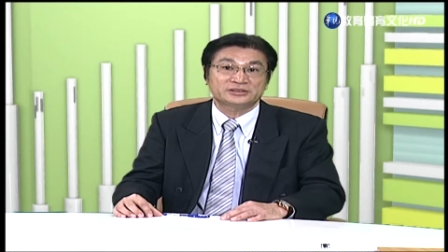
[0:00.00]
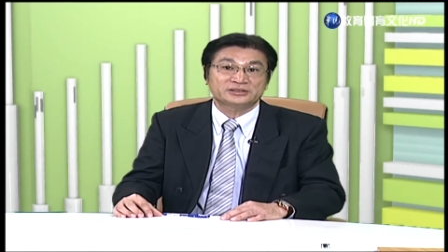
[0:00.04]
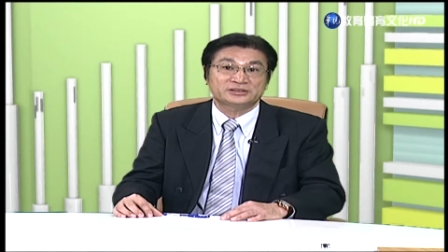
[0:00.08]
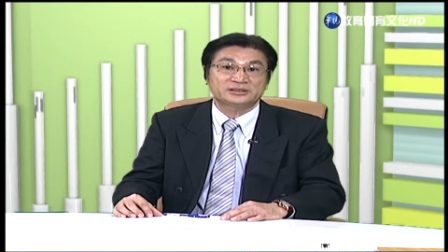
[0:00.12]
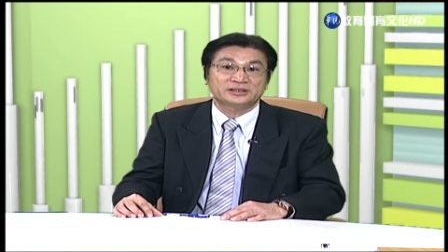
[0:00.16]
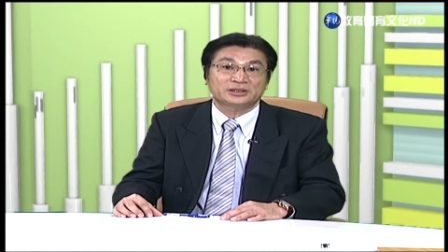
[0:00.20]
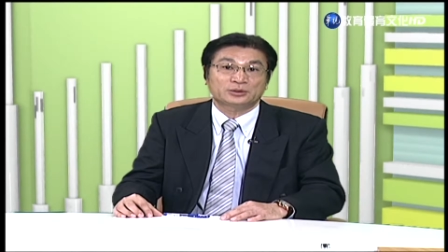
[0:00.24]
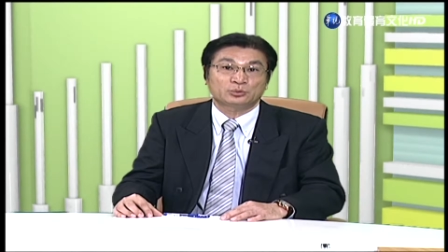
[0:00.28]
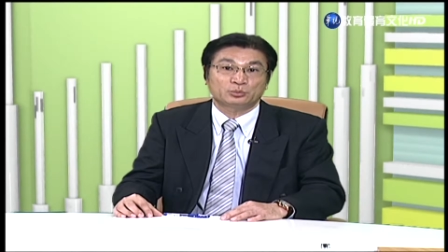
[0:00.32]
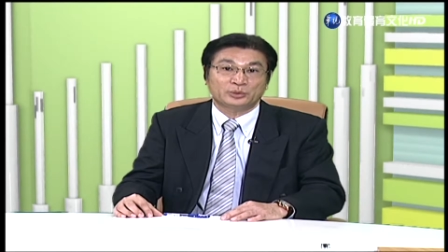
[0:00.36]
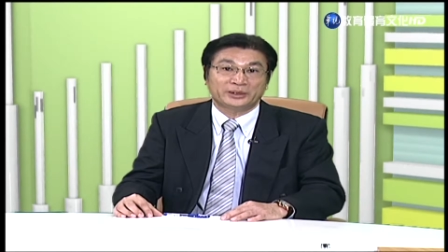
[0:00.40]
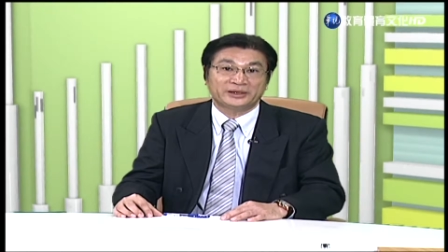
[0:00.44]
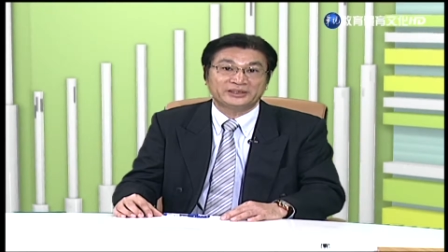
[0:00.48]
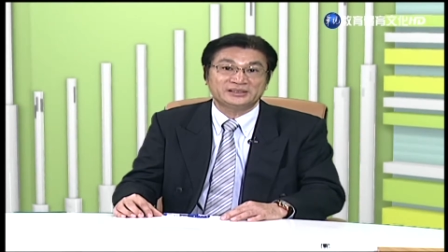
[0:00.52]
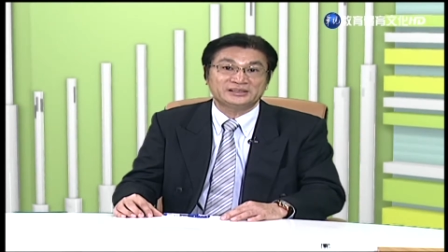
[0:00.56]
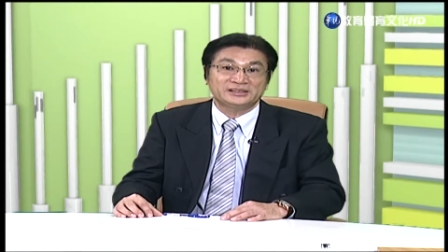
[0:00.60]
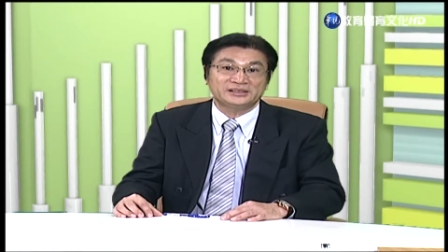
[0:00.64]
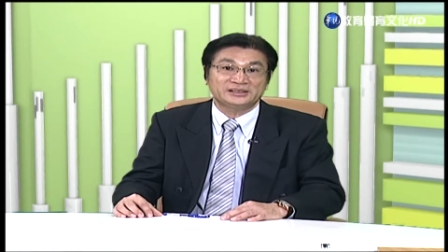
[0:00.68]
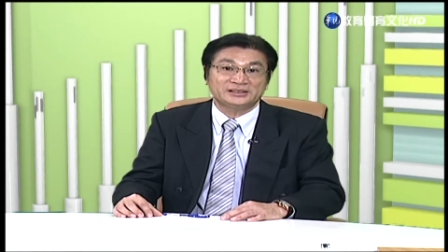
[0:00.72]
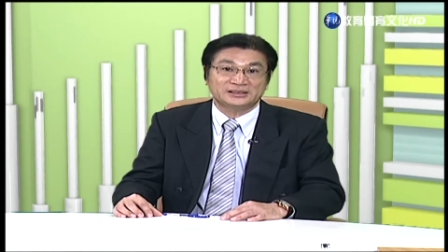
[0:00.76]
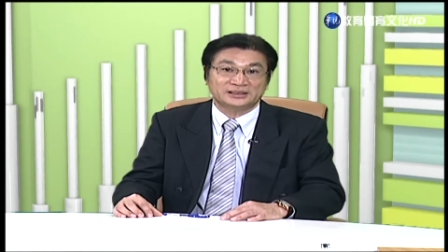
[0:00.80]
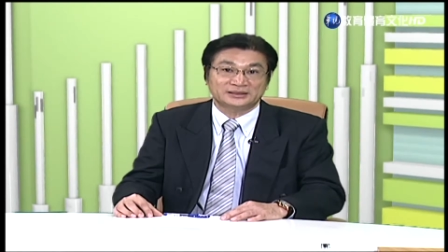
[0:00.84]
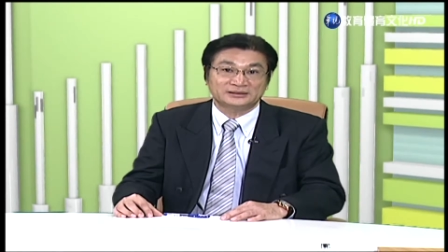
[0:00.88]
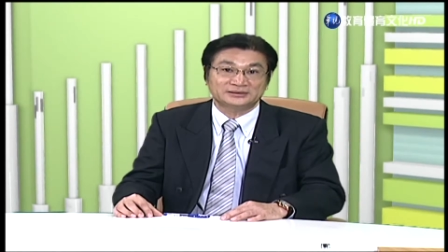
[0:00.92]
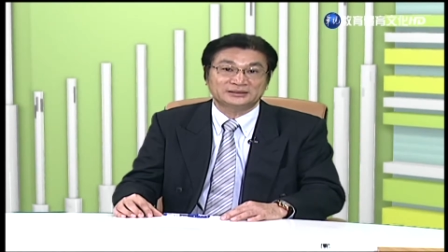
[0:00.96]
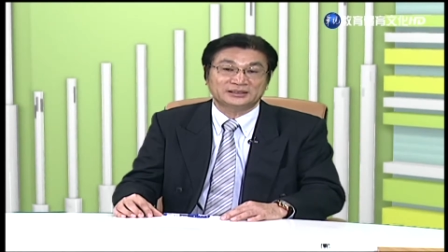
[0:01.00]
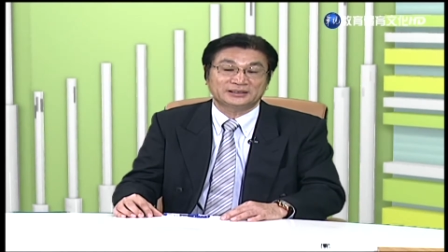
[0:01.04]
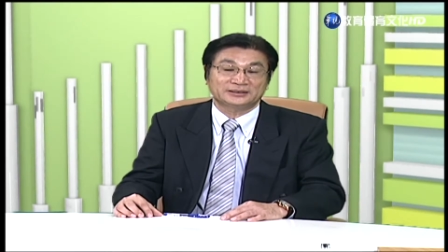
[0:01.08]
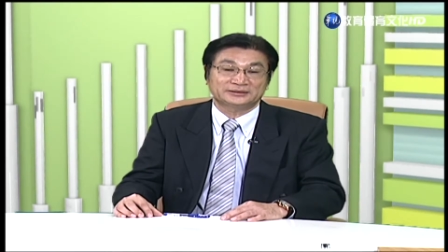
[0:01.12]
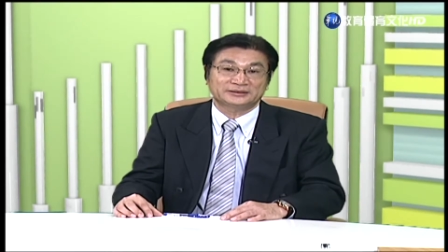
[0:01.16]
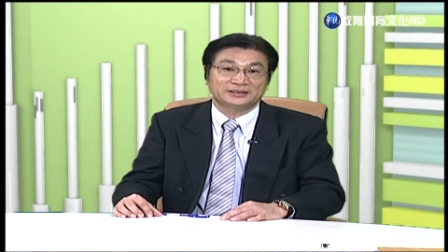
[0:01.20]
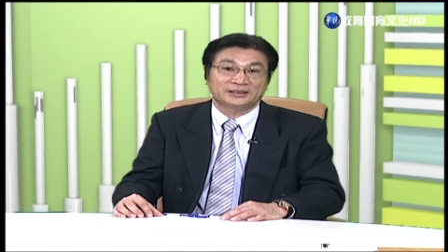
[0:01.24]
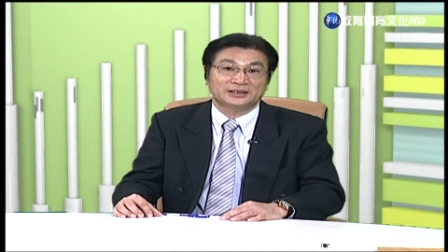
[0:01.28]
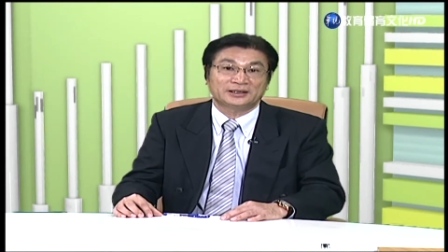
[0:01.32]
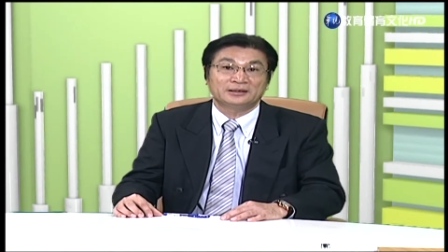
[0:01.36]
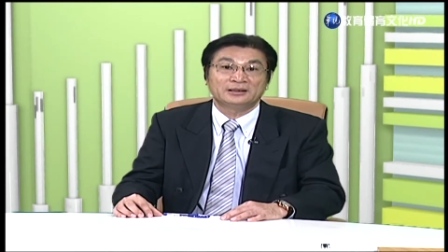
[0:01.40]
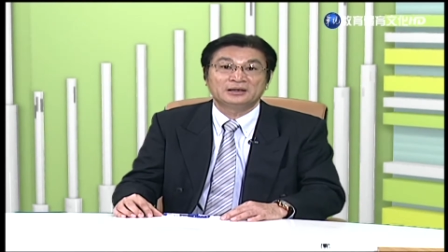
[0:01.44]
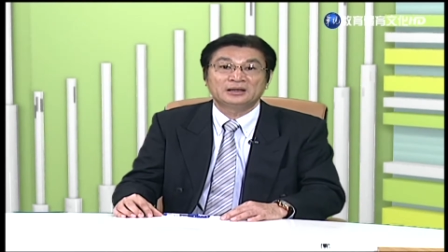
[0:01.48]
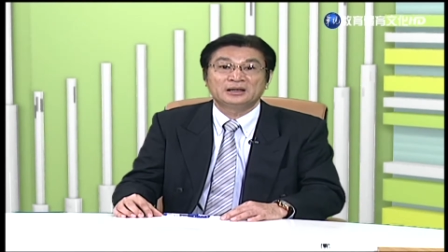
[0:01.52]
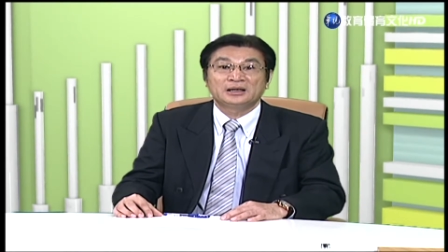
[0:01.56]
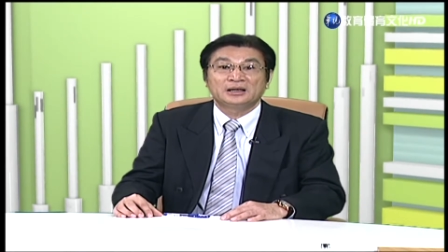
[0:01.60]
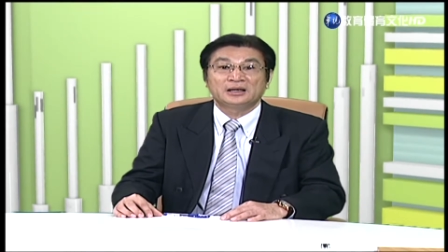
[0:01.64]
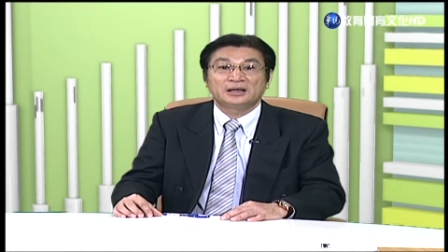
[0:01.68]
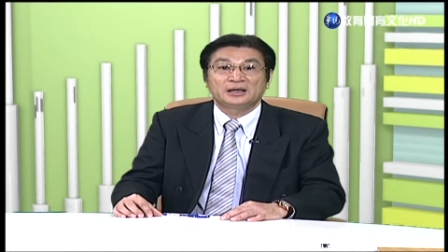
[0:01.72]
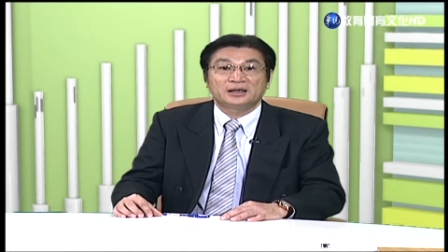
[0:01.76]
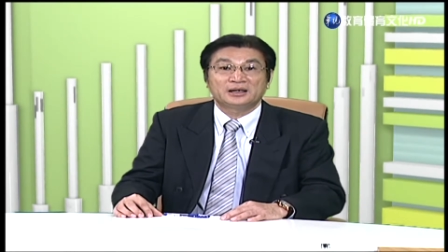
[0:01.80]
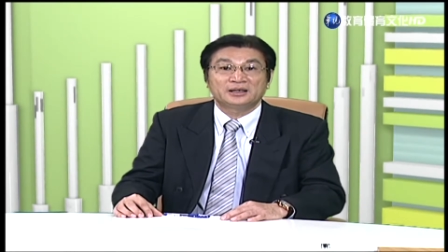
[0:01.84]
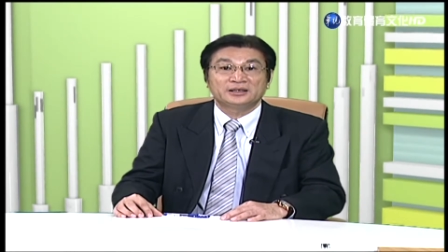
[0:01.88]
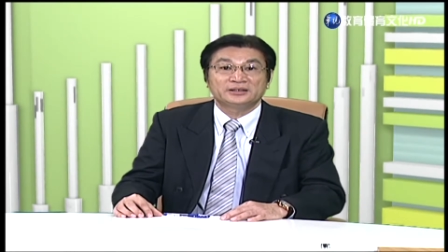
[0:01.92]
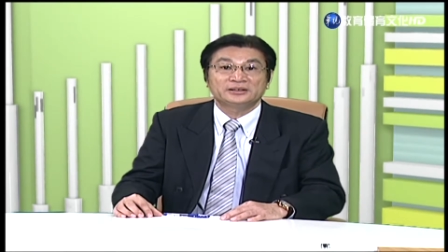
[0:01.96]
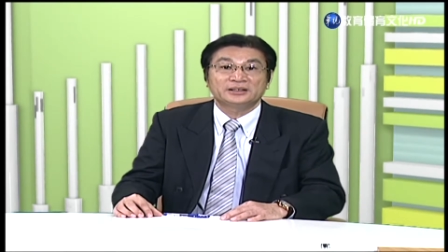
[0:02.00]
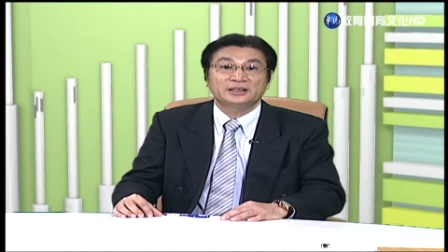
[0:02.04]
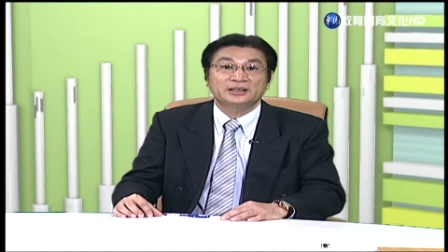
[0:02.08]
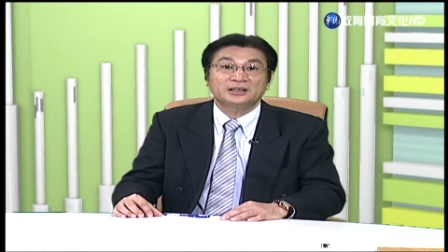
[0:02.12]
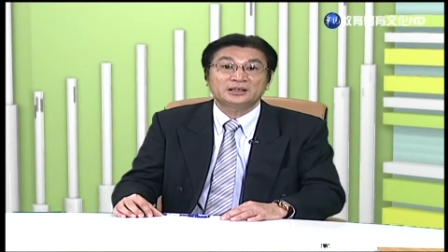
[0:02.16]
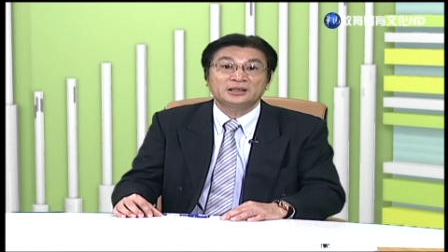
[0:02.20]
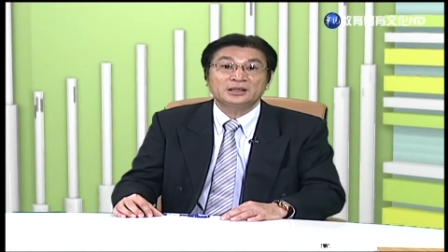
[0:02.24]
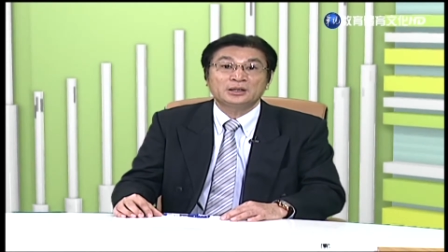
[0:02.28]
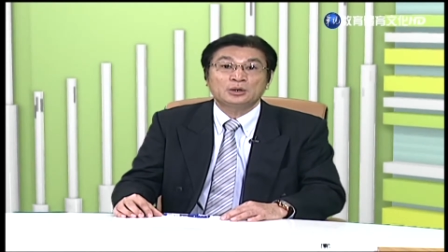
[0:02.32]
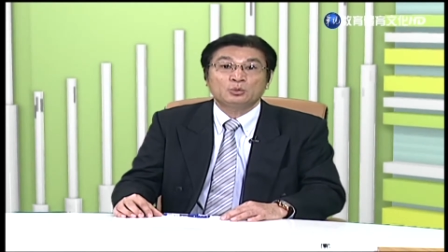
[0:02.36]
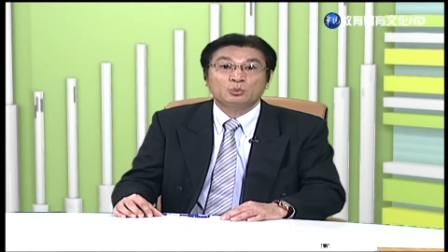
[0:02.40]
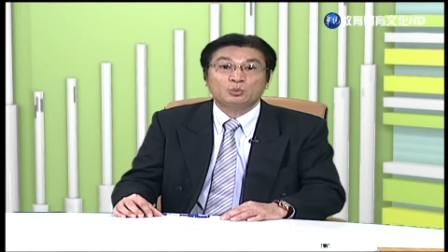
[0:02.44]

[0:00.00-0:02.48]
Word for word: 失的危机等等的。而呢，